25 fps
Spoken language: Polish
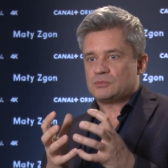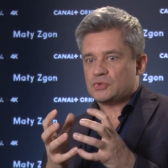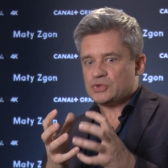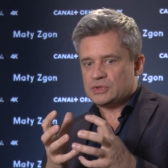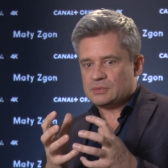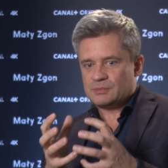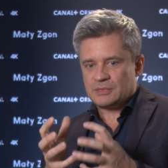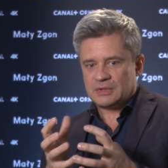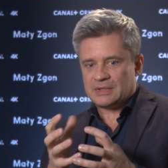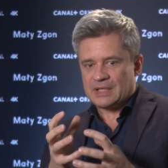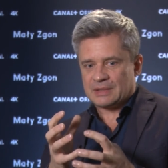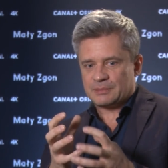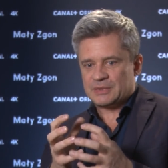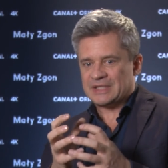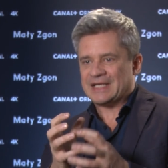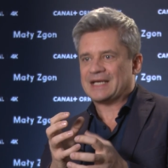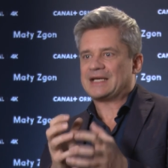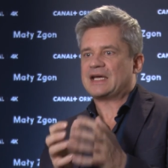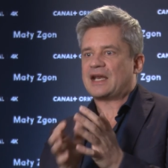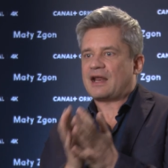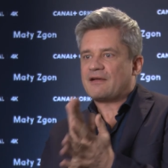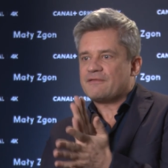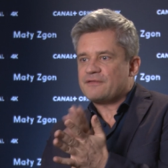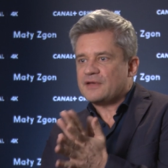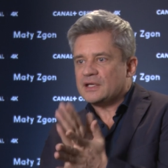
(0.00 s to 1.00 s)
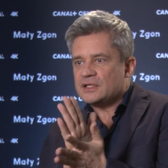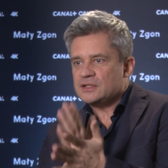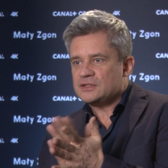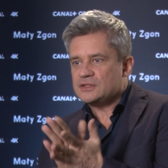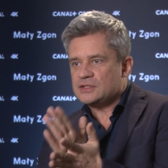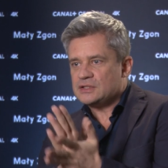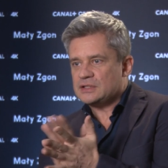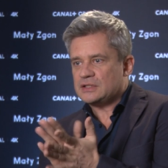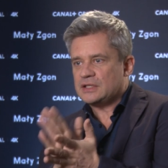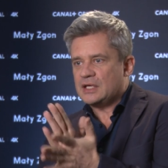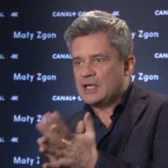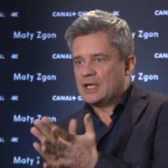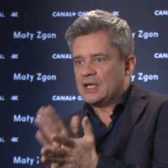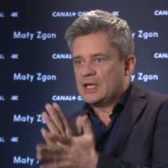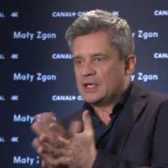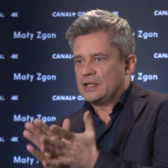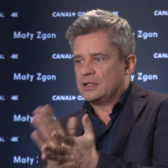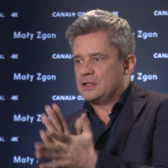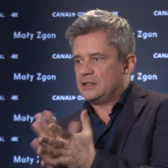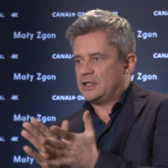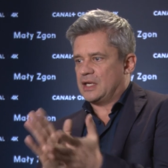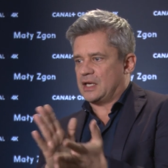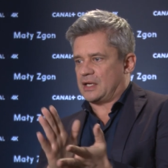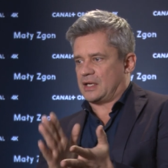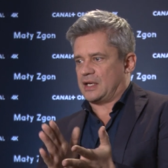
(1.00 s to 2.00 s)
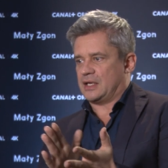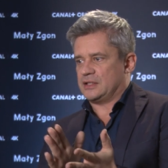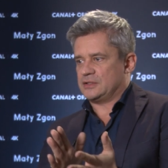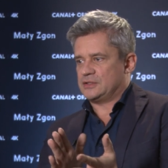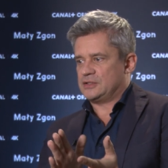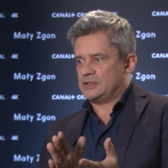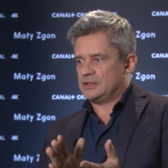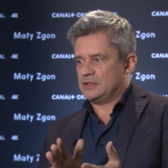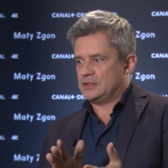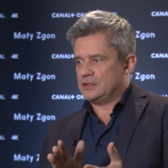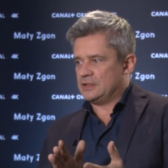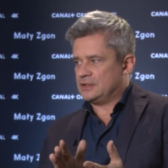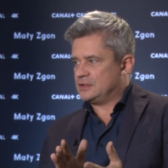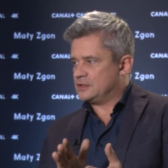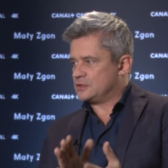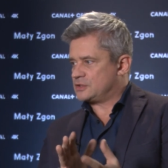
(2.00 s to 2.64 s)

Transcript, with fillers: Musimy jakby na krawędzi jechać i,